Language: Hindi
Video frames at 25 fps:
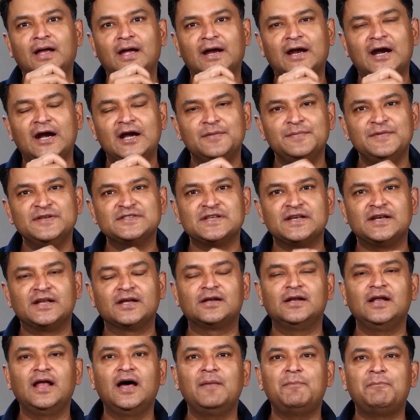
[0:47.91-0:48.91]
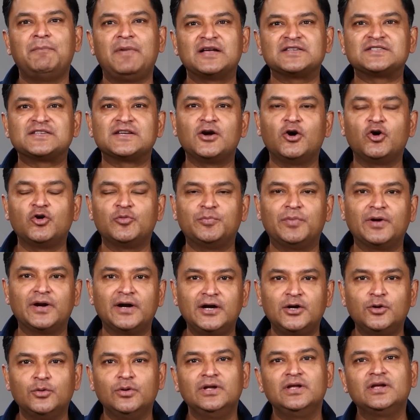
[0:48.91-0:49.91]
एकेडमी से निकला पासिंग आउट
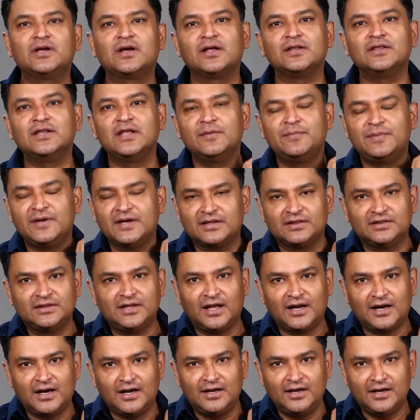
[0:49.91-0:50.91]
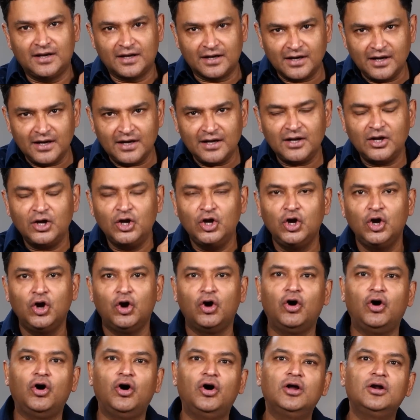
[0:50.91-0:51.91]
परेड हुई कंधे पे एक तारा लगा
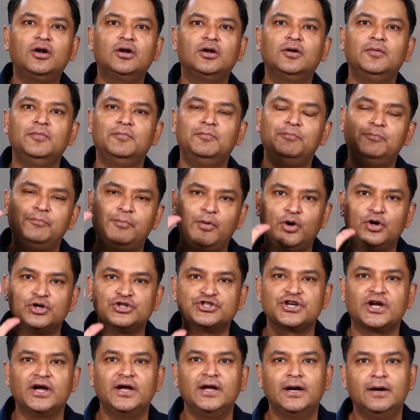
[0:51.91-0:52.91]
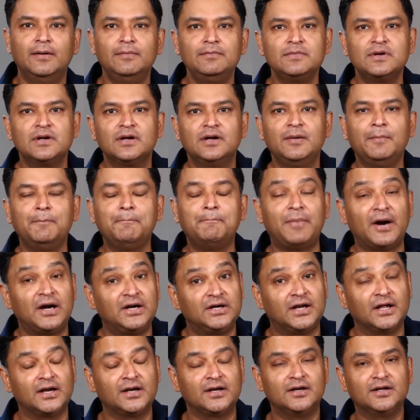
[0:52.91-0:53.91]
और पहुंच गए हम
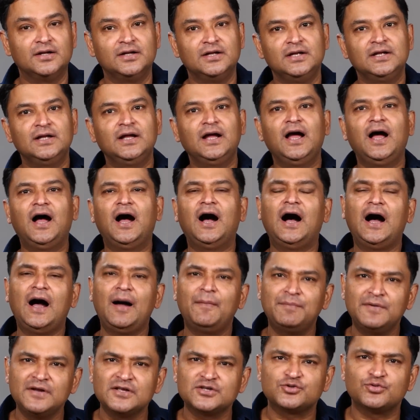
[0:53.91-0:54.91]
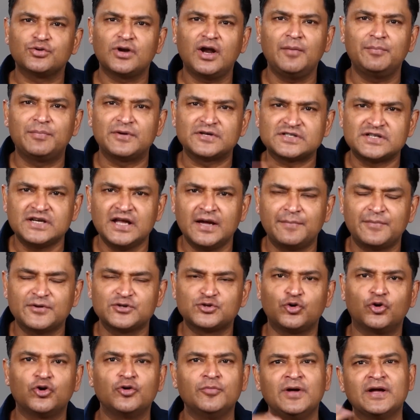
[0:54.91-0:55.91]
पलटन आपने सुना पिछले
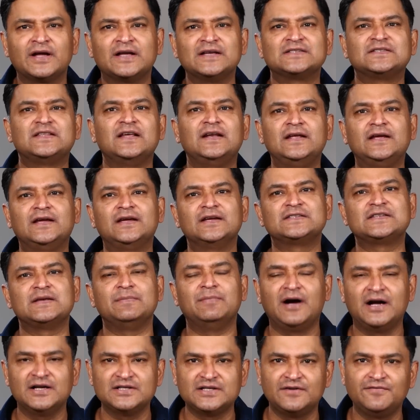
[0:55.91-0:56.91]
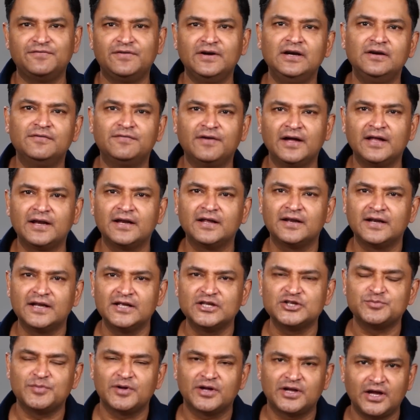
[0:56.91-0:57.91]
एपिसोड में किस तरीके से महाजन फील्ड फायरिंग
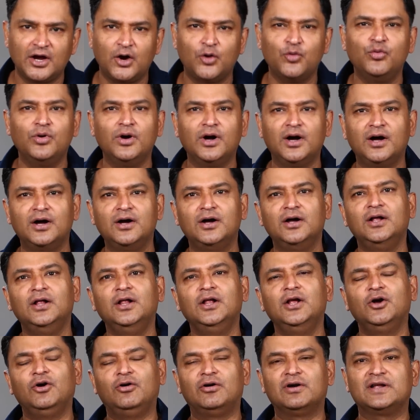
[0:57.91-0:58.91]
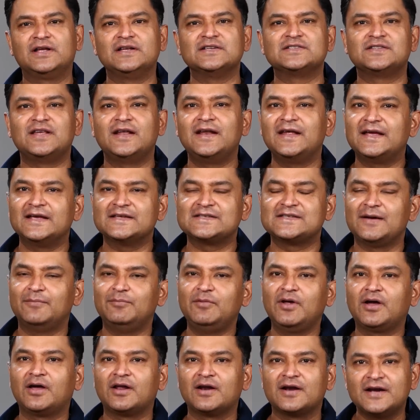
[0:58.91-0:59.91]
रेंज में क्या हुआ और किस तरीके से
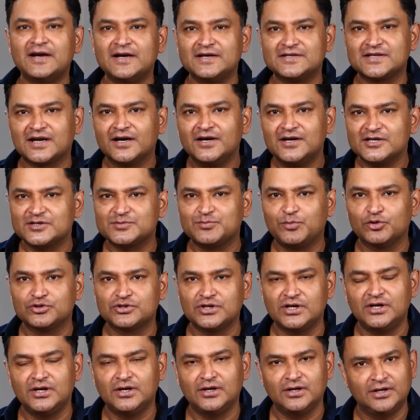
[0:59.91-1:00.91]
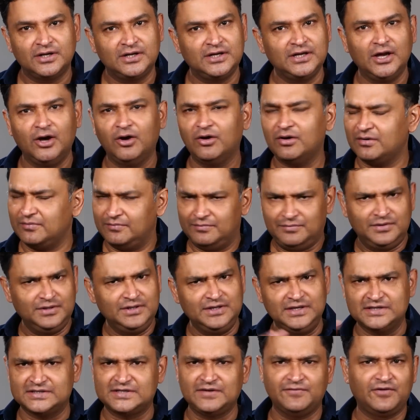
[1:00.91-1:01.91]
हमने ग्रेनेड्स का डिस्पोजल किया और
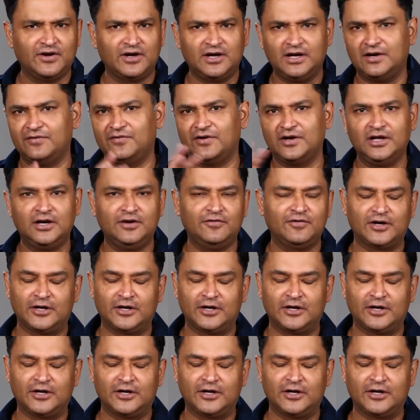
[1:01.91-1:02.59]
ये सब वगैरह वगैरह